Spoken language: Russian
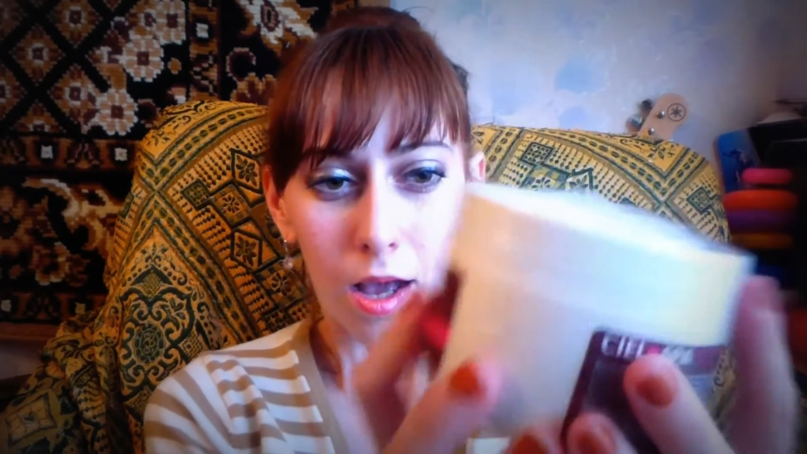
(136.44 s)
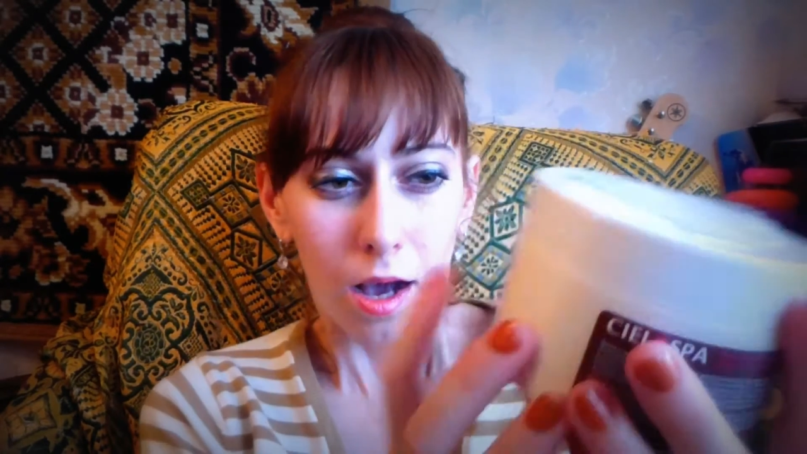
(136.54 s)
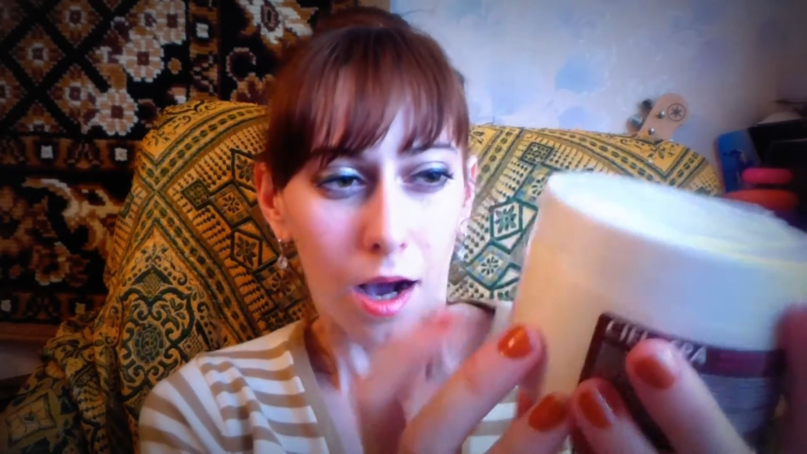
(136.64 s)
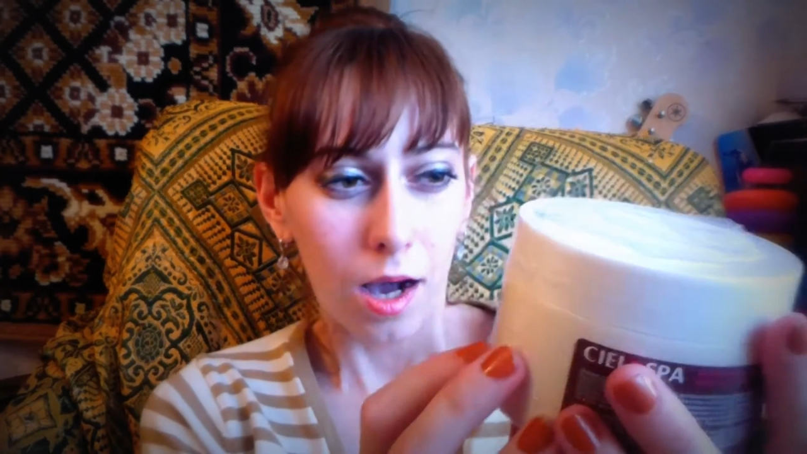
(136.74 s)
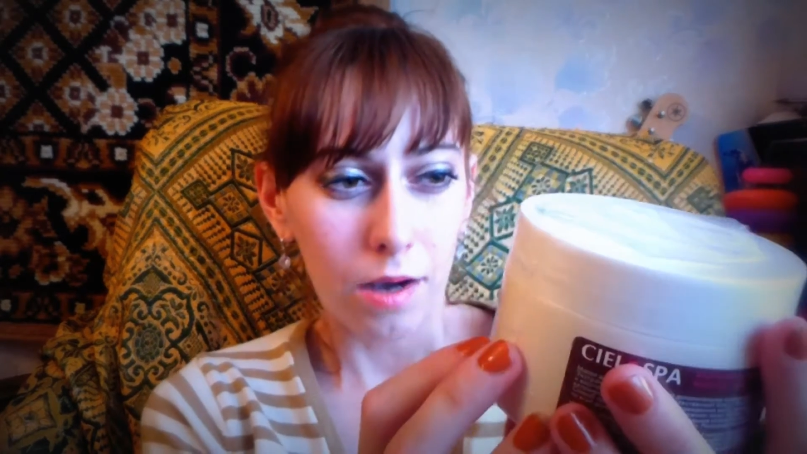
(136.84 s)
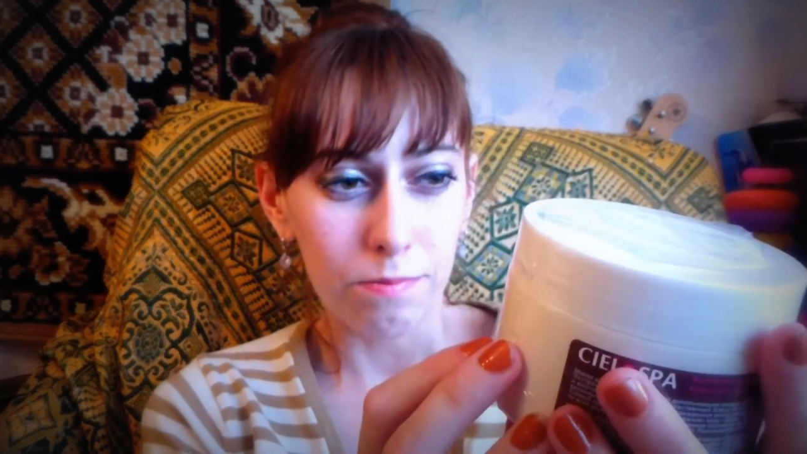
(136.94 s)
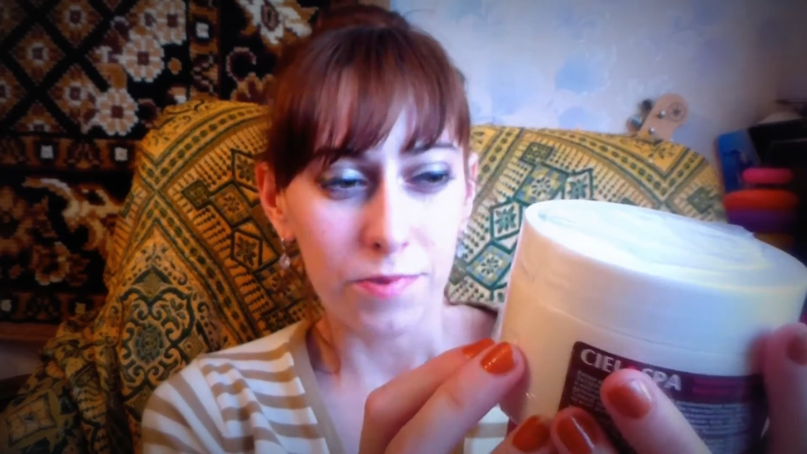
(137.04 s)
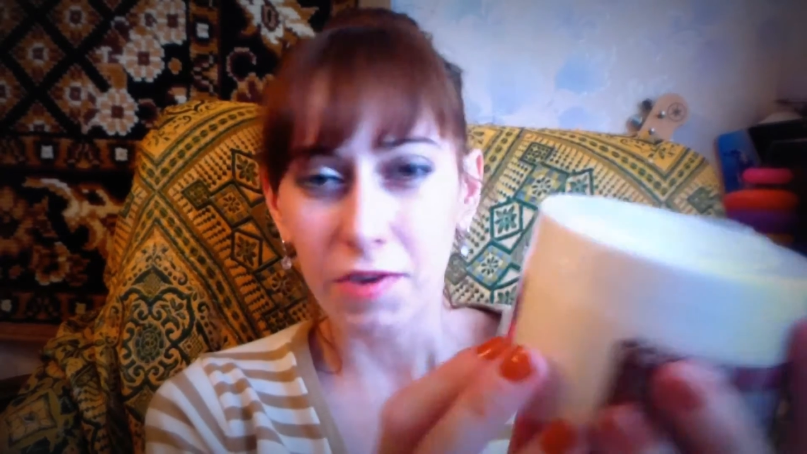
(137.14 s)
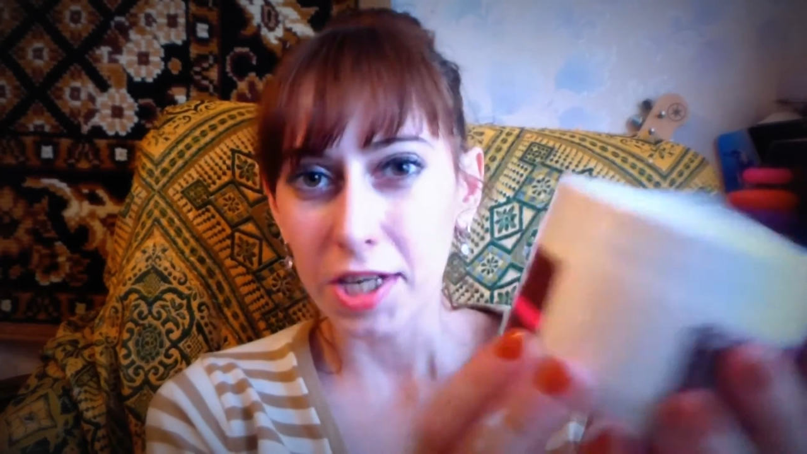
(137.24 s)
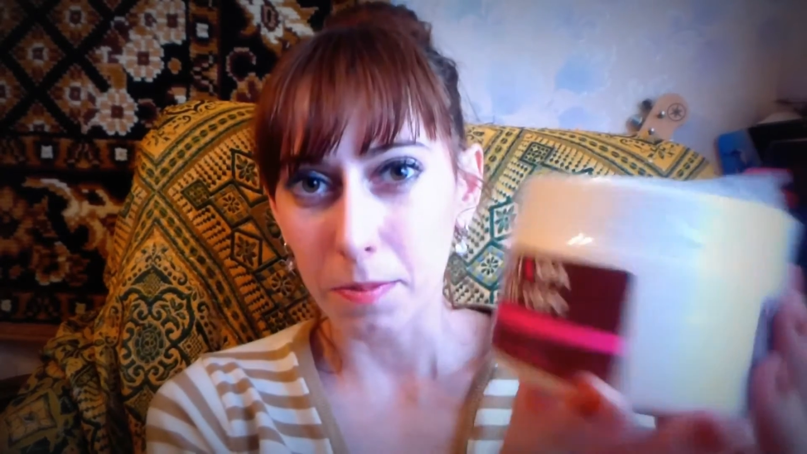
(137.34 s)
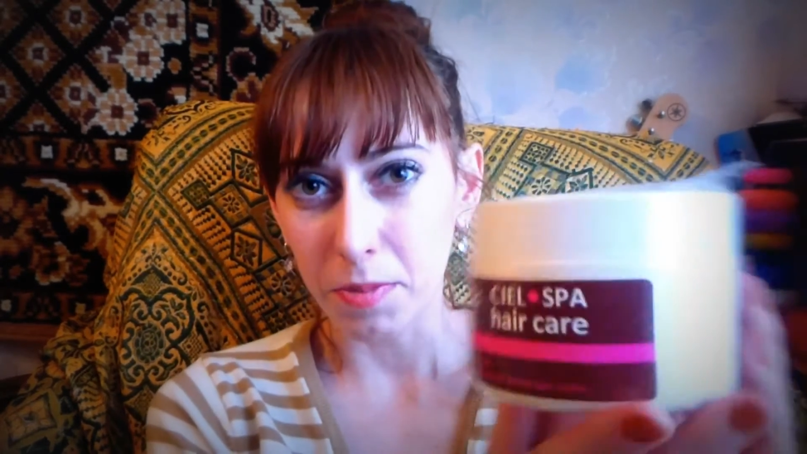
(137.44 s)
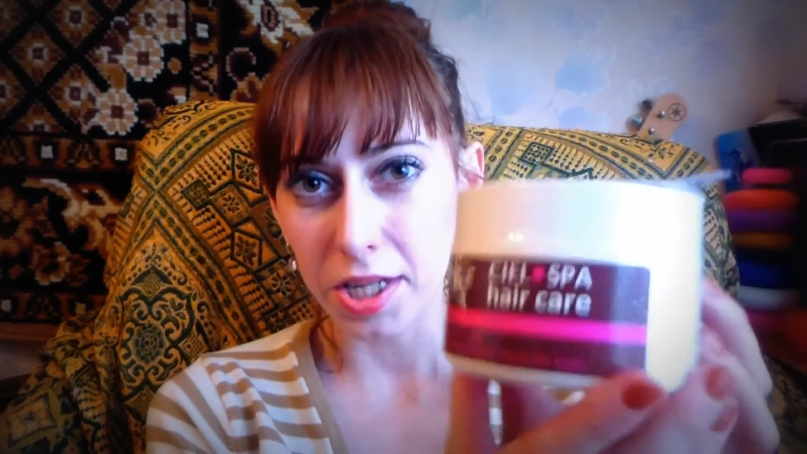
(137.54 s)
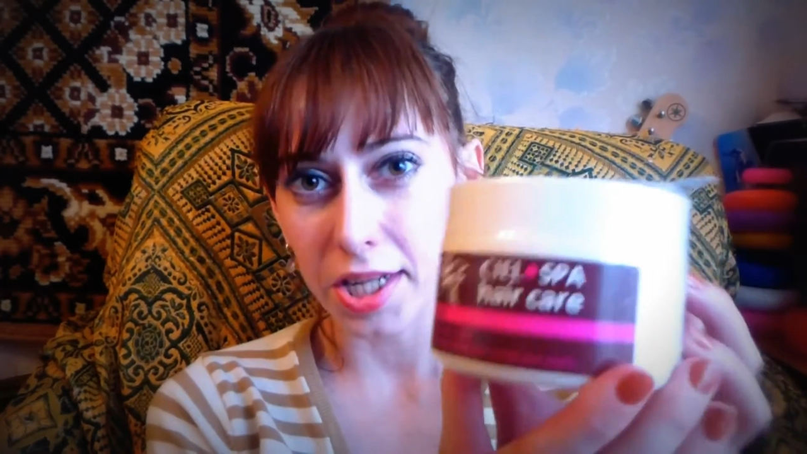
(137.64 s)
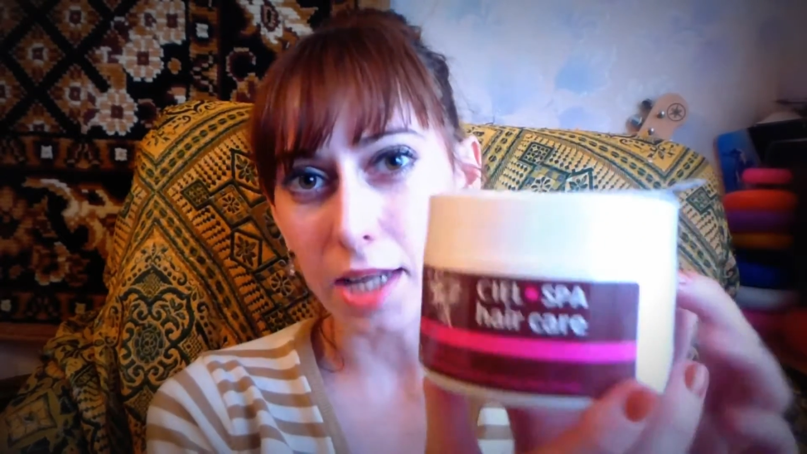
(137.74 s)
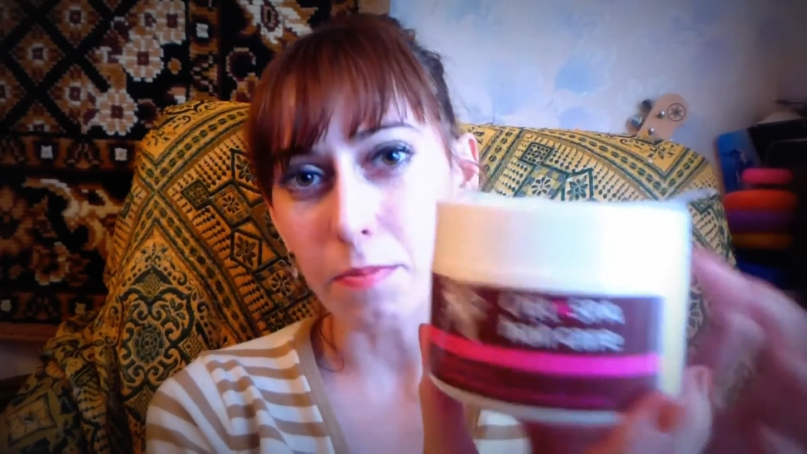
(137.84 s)

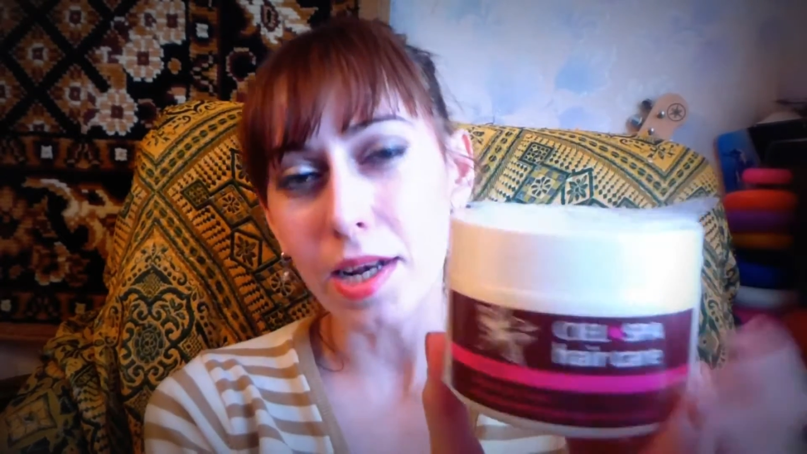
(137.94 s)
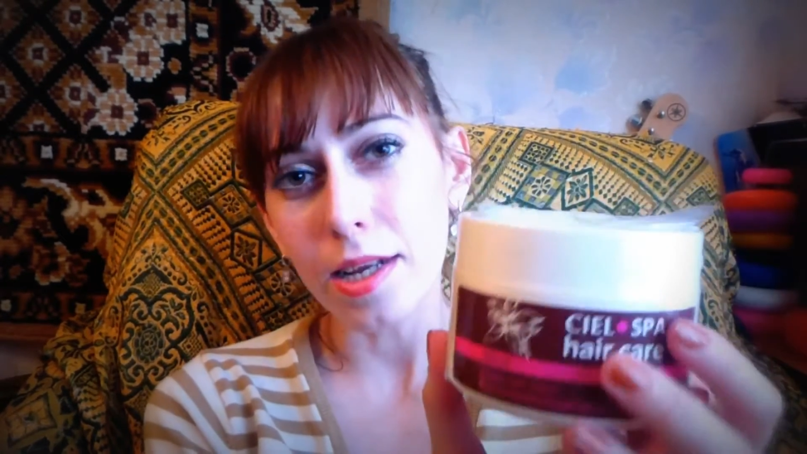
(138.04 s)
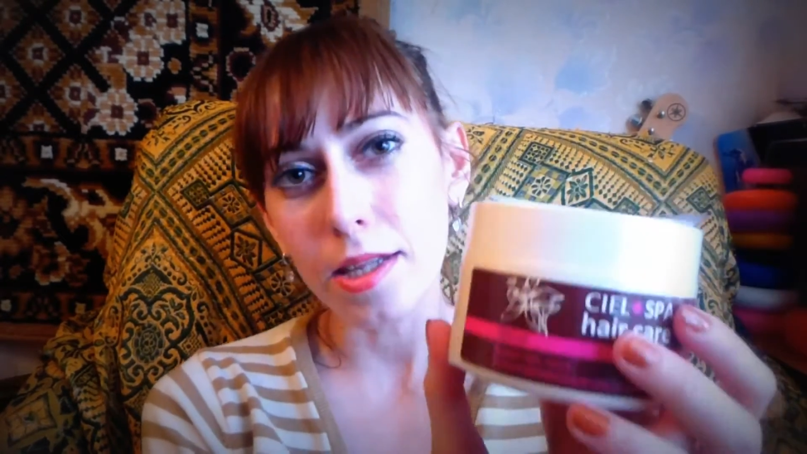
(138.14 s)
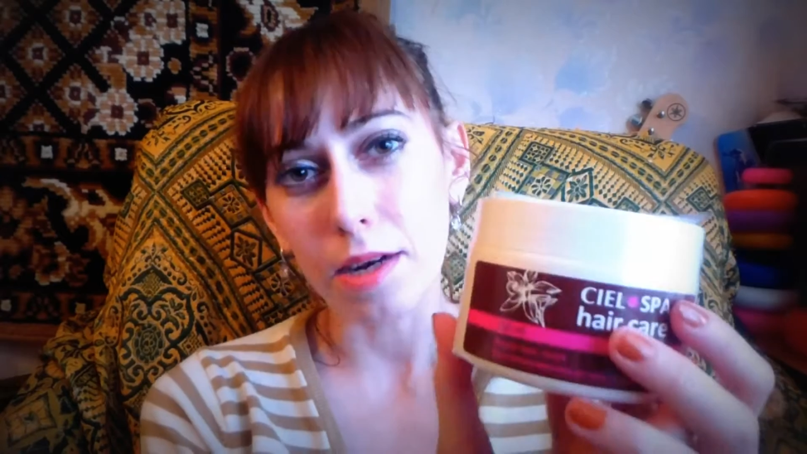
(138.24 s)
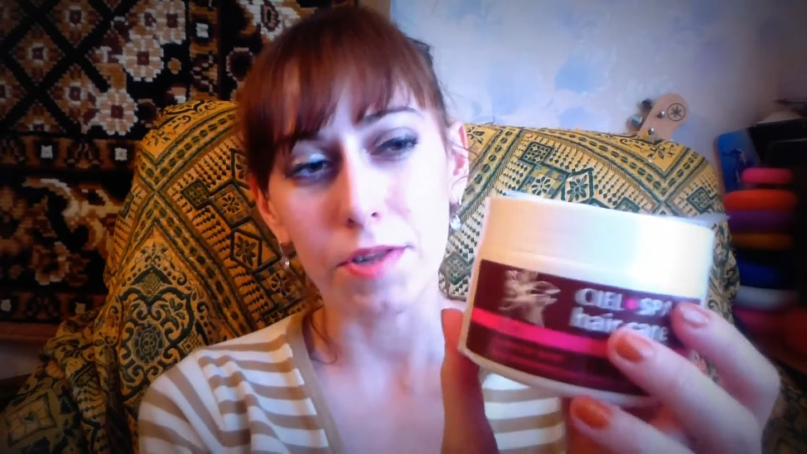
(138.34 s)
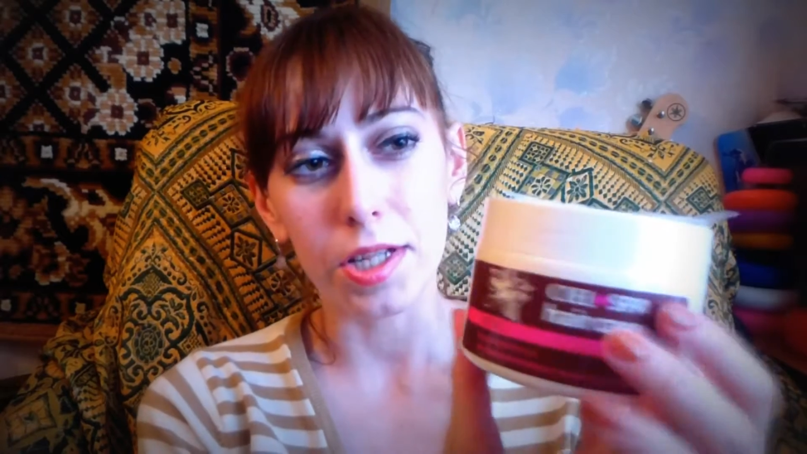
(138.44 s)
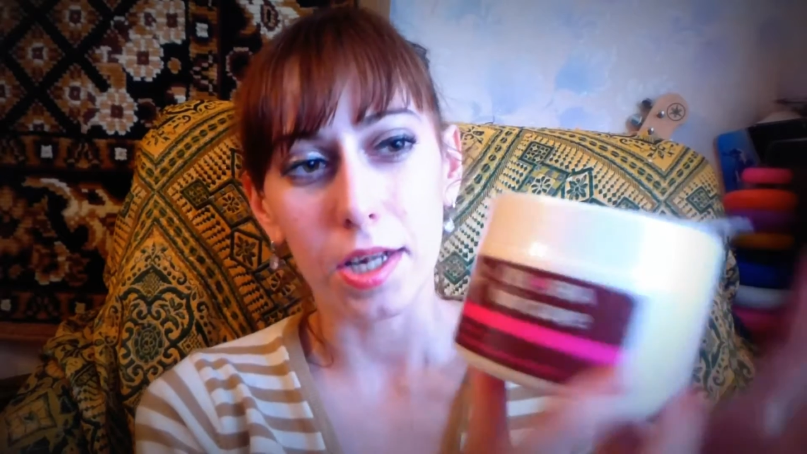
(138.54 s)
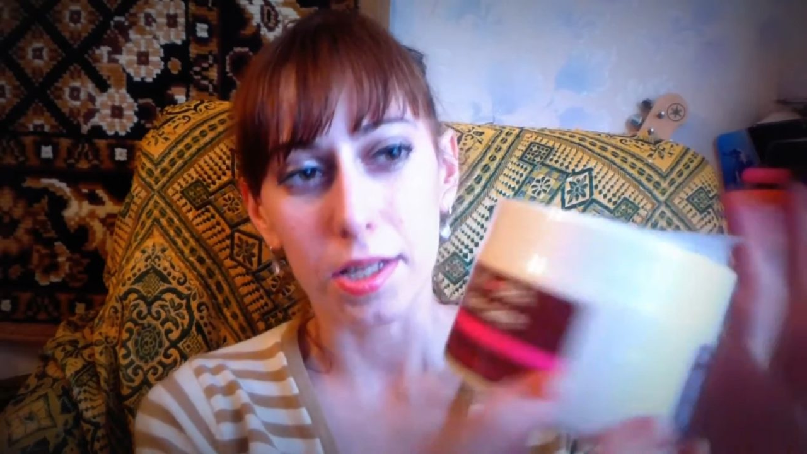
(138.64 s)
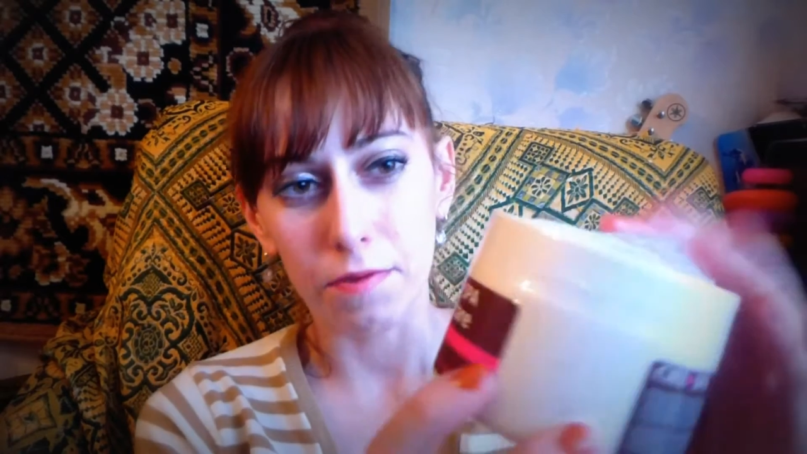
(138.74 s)
250 а, миллилитров здесь,